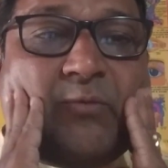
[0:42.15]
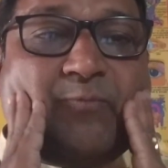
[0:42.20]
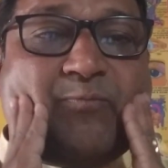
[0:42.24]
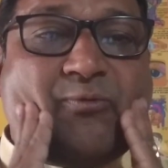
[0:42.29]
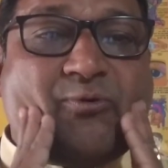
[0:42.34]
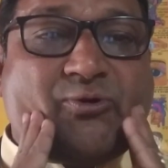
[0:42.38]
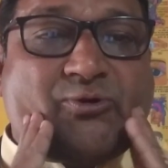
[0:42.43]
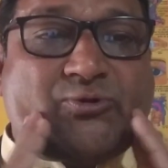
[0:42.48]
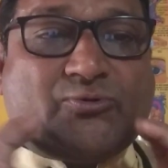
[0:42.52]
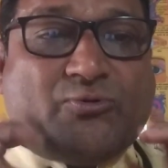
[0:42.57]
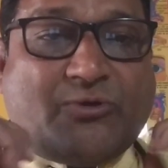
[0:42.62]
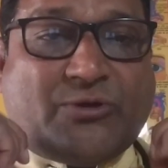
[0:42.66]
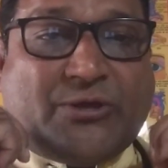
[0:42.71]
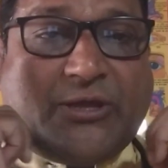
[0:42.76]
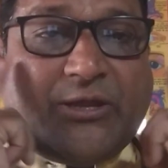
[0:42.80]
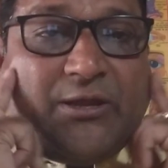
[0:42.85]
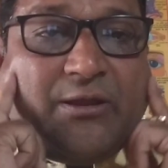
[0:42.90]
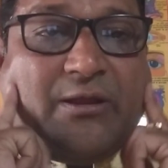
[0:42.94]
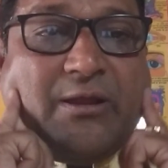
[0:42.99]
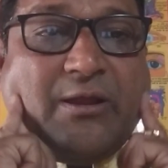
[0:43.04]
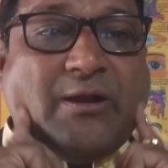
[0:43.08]
पुरुषों
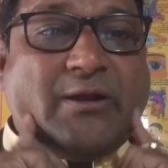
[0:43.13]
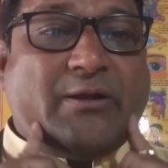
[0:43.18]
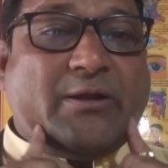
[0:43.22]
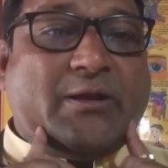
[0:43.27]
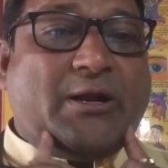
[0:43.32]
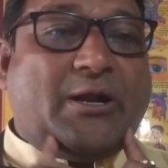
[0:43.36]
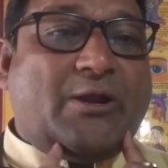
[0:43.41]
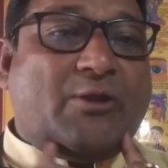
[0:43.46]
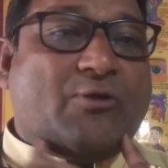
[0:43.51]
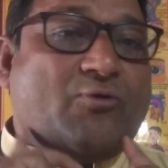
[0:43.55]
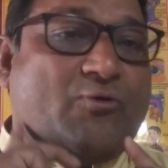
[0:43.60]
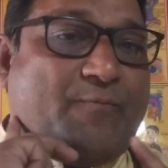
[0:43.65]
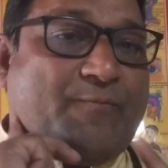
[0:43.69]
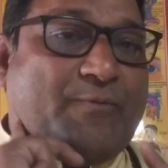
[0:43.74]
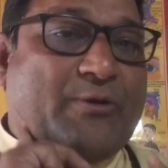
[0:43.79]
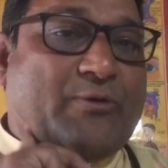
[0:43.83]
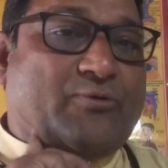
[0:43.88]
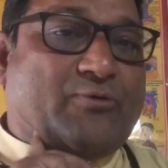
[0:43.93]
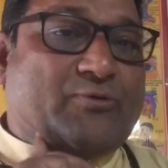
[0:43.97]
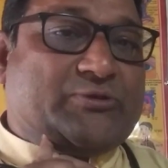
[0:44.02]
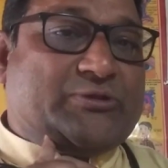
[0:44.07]
के दाढ़ियों
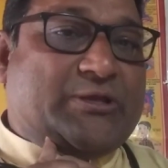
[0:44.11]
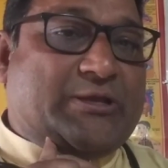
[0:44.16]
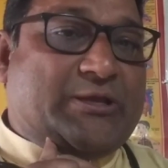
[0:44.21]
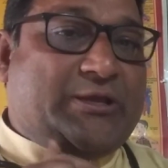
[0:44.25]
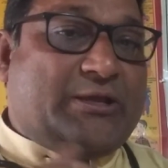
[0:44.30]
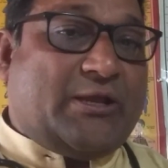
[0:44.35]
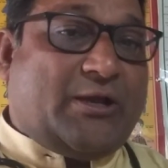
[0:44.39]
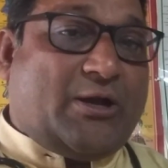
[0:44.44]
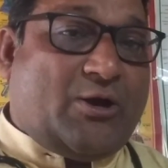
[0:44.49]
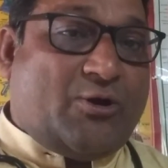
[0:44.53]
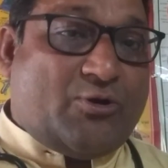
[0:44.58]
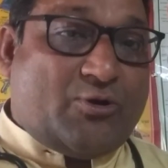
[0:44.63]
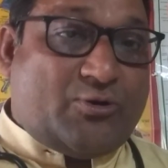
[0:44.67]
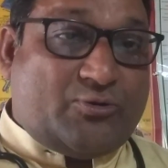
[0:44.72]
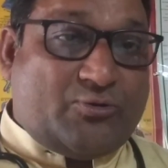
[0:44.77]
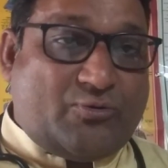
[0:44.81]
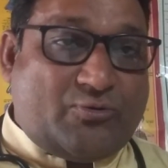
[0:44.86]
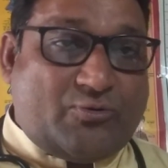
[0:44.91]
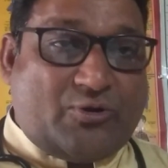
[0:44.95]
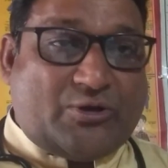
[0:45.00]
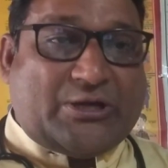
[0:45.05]
पे होते हैं और
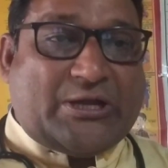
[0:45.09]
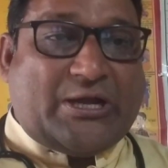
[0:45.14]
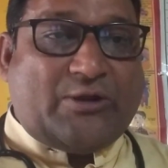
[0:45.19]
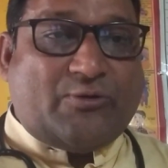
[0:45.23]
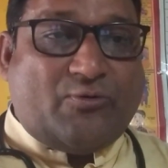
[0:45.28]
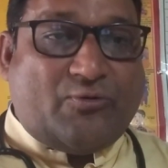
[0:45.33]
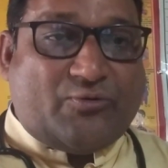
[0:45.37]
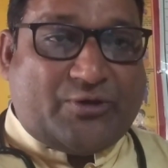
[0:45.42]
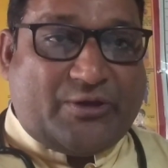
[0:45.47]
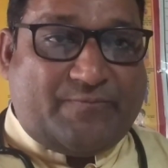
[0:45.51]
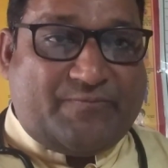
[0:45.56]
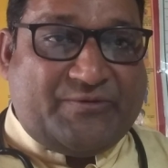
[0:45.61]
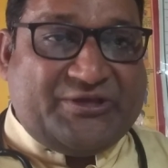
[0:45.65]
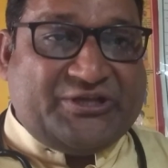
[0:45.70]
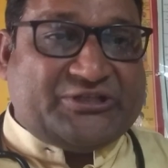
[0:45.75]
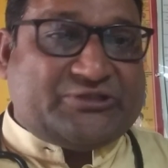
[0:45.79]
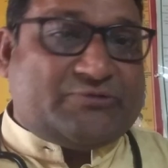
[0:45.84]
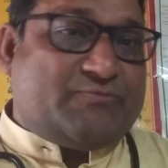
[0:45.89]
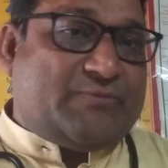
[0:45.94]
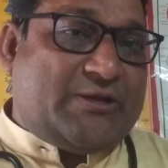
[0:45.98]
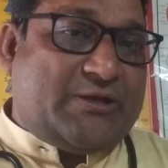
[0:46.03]
दोनों टांगों के
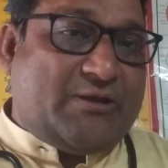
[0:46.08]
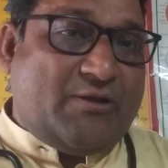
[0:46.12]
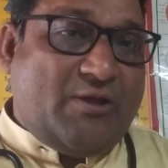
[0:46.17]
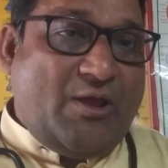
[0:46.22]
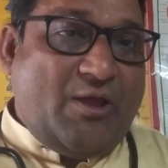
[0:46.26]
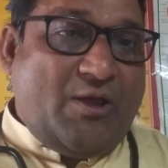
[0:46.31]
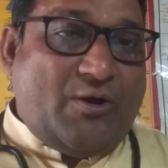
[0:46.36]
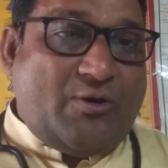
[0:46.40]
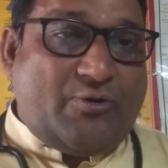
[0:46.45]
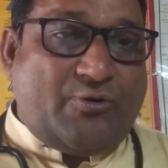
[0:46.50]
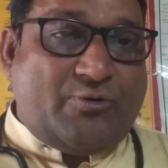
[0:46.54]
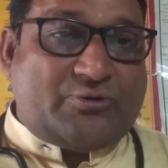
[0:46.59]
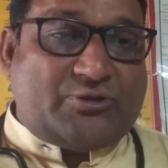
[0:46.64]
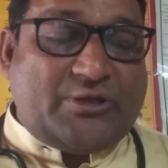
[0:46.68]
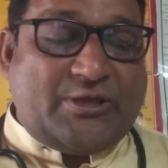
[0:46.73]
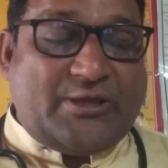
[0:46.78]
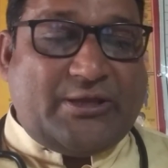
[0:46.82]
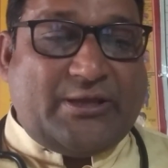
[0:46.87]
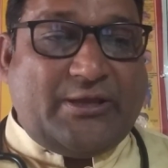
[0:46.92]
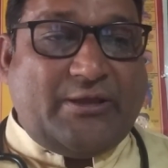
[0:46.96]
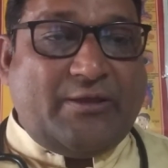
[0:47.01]
बीच में
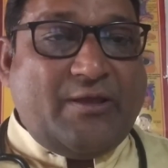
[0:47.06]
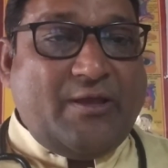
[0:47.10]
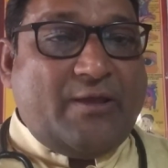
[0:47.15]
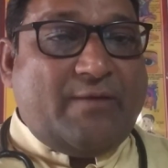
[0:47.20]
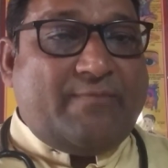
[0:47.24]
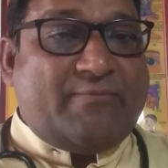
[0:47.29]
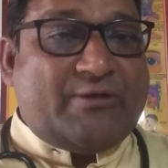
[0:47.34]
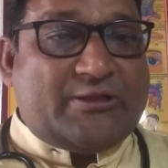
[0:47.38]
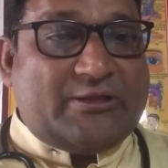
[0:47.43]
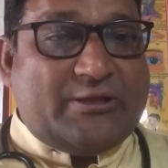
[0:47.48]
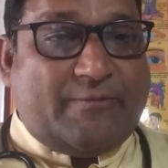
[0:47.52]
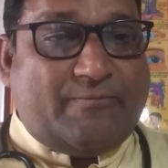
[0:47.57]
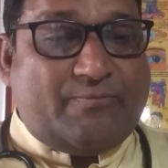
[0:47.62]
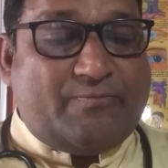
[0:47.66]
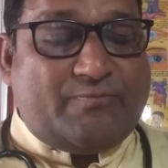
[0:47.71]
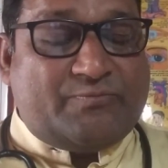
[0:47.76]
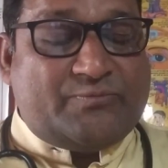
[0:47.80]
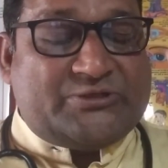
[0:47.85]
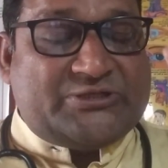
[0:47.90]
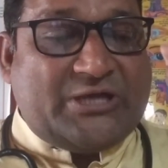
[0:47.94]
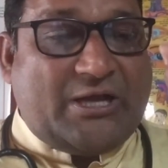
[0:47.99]
होते हैं मतलब
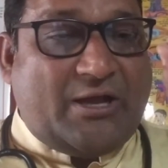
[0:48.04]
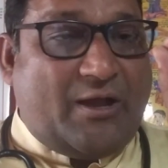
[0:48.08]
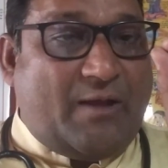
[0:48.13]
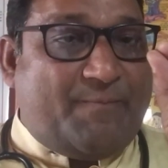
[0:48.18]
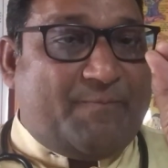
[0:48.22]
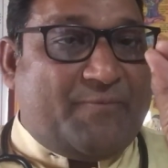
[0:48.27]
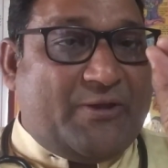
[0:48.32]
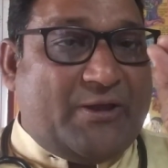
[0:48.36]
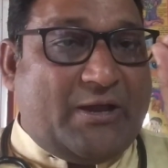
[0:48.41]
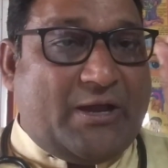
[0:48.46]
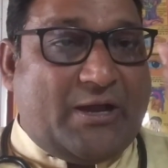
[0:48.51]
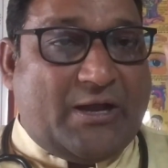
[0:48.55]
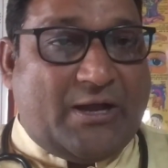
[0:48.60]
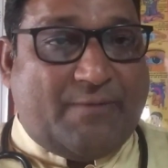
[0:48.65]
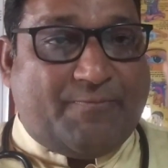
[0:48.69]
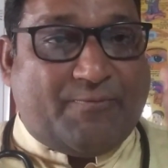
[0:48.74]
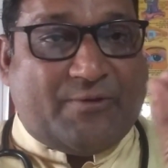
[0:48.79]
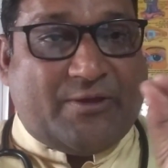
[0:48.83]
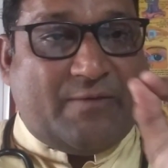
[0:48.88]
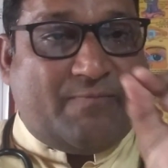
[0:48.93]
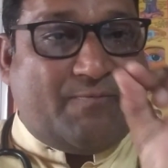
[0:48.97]
जहाँ पे
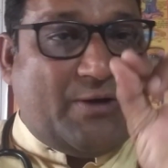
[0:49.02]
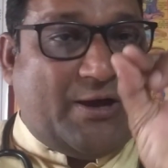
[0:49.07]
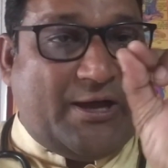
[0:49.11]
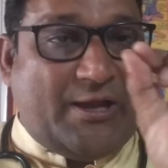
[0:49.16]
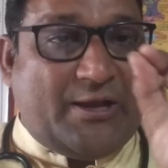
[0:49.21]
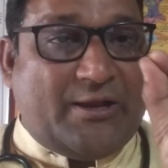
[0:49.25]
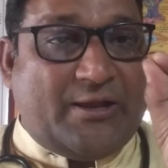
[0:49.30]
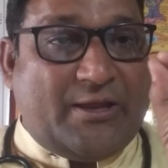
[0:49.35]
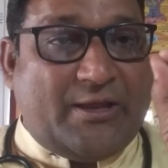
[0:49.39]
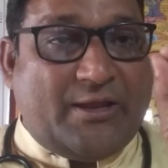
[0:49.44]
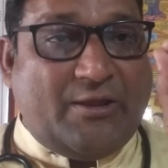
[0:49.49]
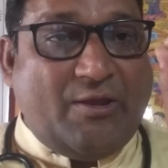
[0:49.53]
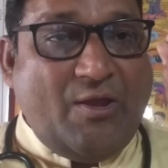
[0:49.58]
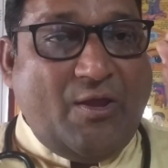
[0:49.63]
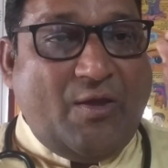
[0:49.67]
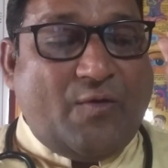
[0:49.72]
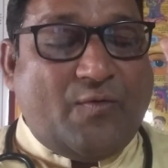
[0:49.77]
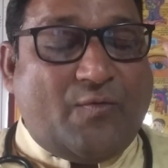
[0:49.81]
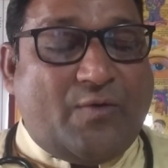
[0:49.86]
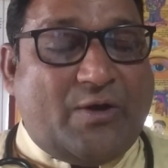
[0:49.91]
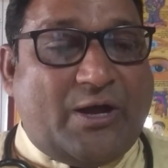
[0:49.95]
आपके बाल हैं
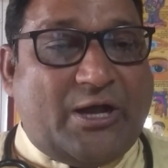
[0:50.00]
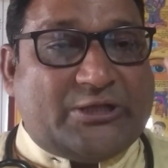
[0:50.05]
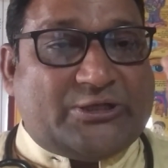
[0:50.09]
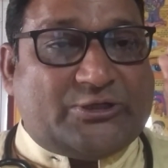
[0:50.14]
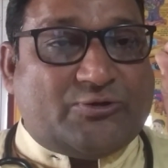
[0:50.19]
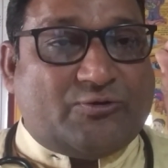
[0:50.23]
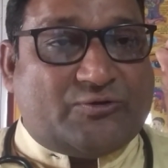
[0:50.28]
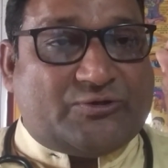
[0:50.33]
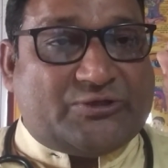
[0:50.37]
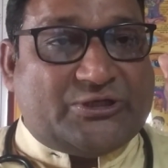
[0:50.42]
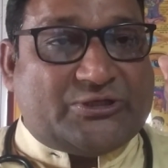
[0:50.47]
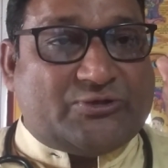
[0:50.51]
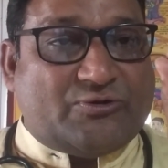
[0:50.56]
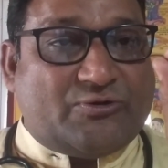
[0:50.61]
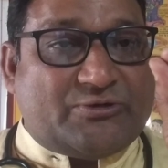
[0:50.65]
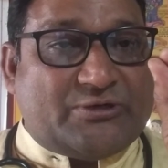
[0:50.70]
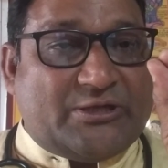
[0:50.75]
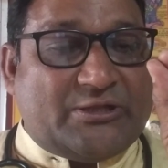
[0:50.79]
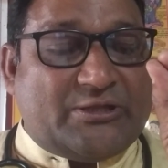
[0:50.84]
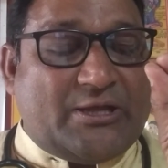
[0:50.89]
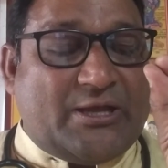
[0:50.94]
वहाँ छोटे
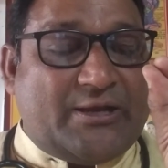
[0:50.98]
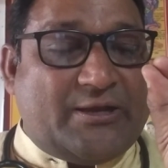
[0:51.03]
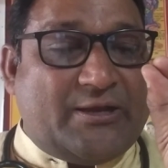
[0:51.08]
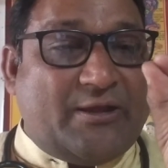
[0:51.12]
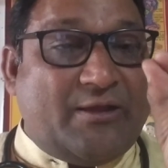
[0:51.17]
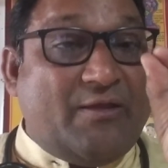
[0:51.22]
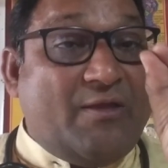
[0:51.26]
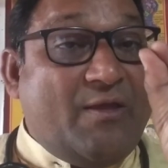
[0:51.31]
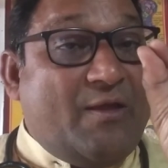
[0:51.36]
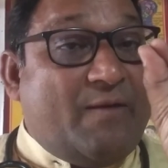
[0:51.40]
छोटे दाने